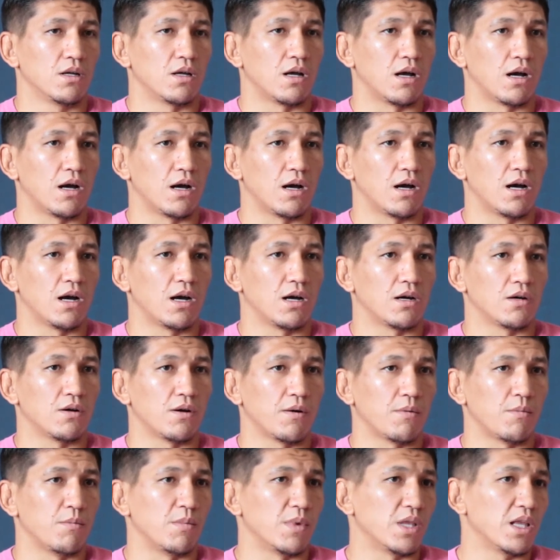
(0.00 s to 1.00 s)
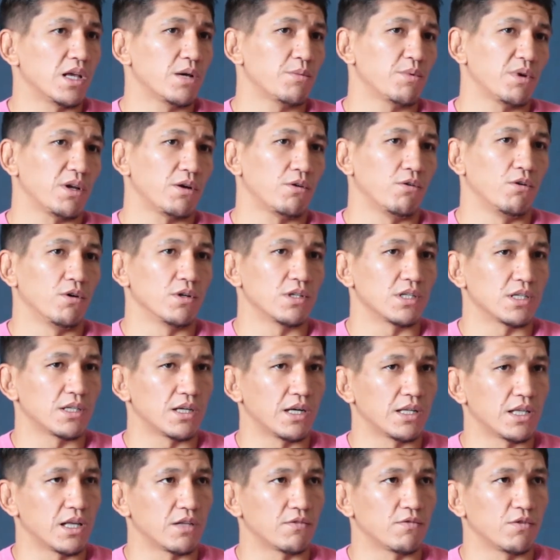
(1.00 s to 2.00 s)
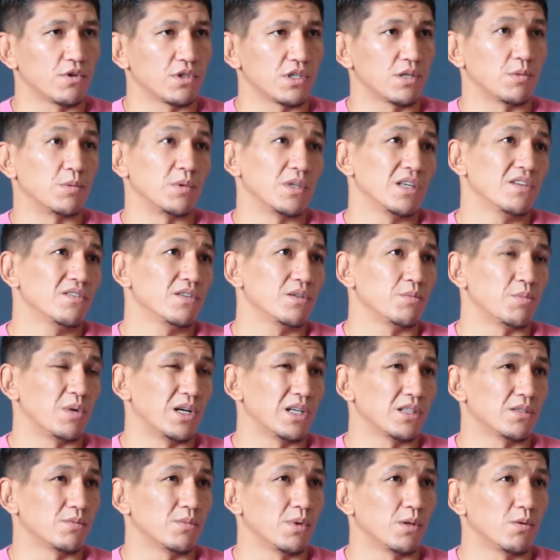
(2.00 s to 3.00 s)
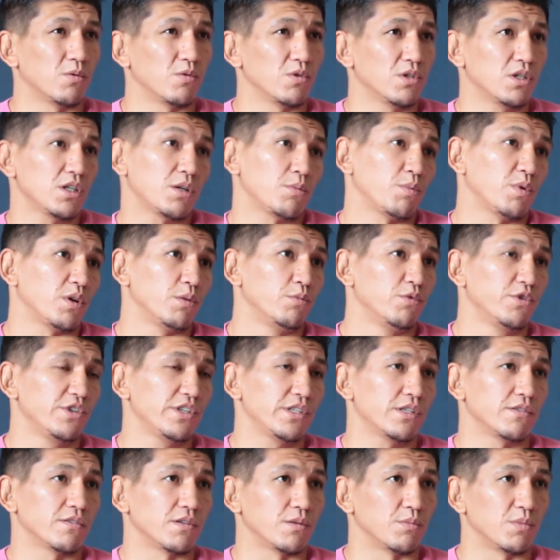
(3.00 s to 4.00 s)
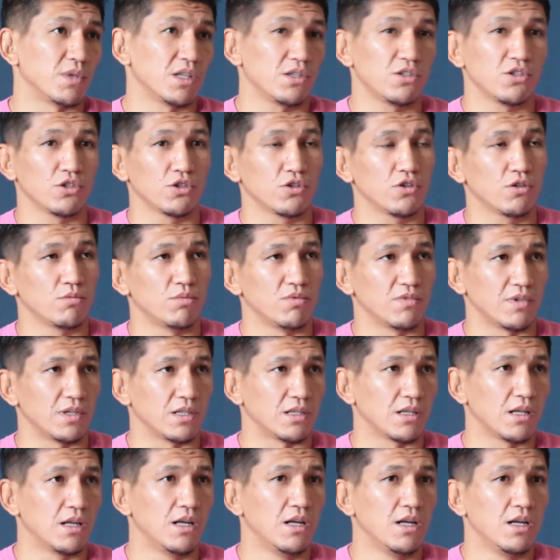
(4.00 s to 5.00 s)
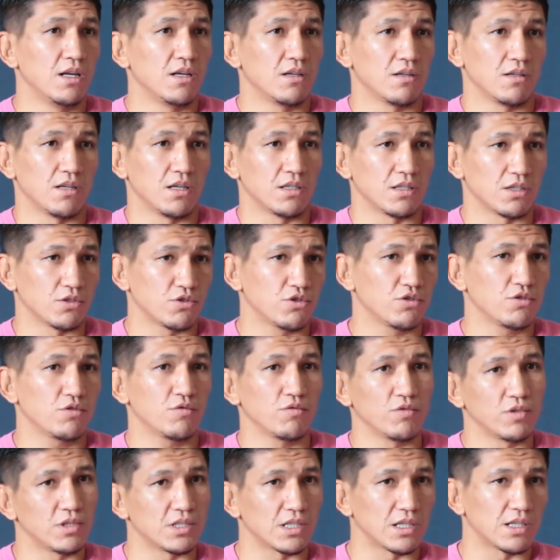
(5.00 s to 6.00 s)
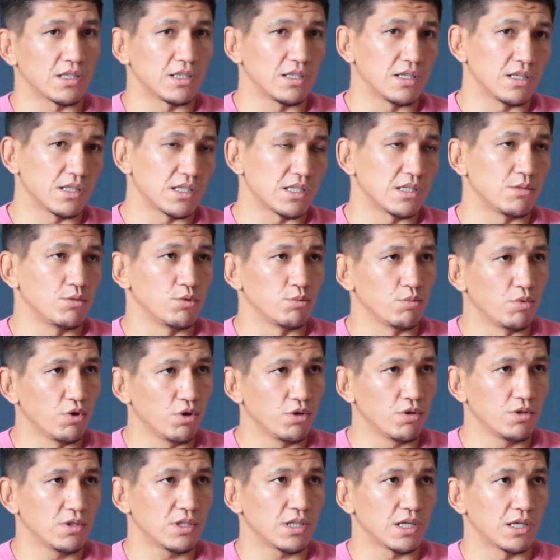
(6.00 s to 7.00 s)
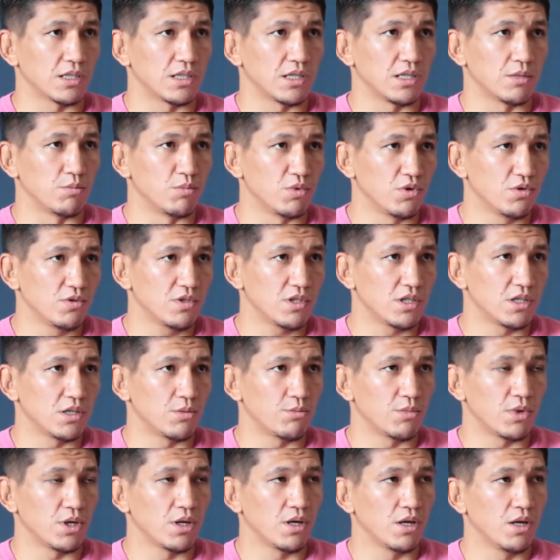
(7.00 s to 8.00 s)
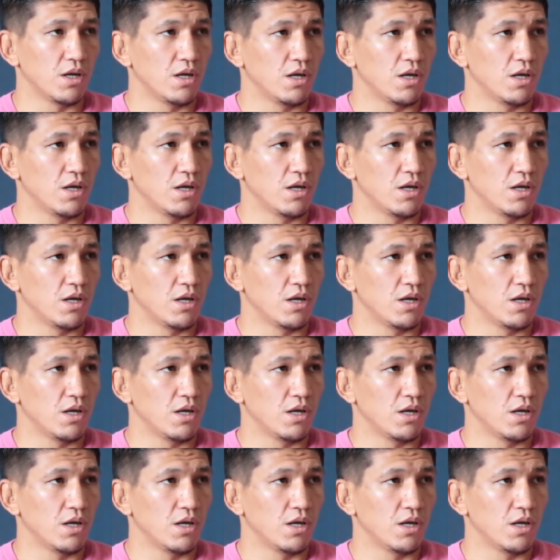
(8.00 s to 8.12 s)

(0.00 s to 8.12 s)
А мне приходится гонять 8-9, поэтому у них преимущество. Мне тяжело бывает. Это чувствуется, когда я с ними борюсь, когда я бьюсь с ними.